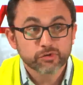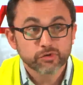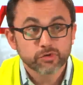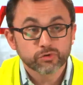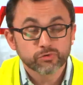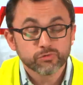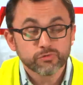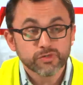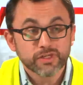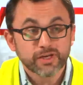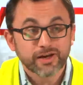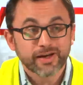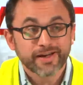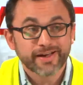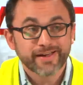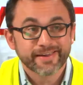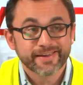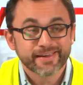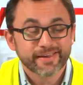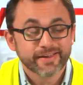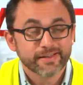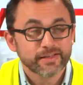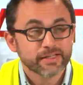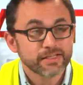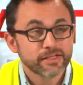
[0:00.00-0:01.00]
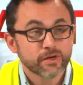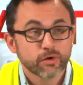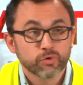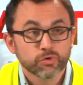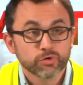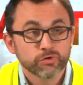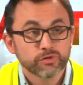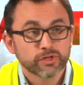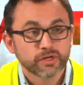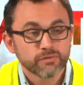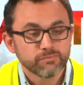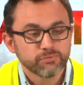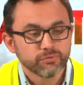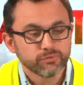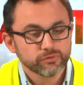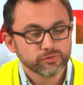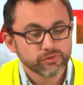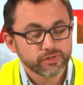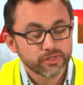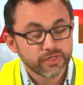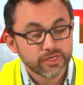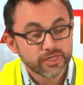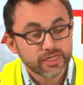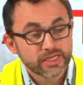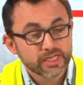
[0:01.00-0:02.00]
Et aujourd'hui, rien, il n'y a aucune
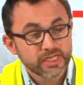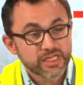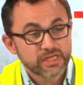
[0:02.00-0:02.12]
réponse.